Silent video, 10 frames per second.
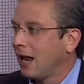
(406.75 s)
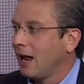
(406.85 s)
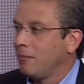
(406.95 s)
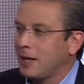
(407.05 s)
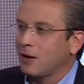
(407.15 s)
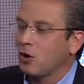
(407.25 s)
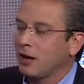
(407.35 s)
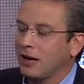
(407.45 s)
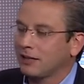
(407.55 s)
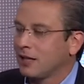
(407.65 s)
El, el
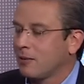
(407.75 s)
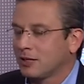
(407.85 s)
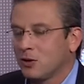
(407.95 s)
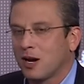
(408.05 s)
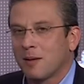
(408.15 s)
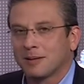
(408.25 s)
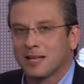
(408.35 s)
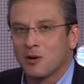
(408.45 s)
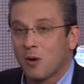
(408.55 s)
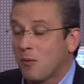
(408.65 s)
miércoles la celebración en la plaza
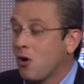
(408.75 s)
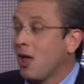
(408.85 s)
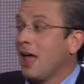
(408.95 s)
de Cuamo.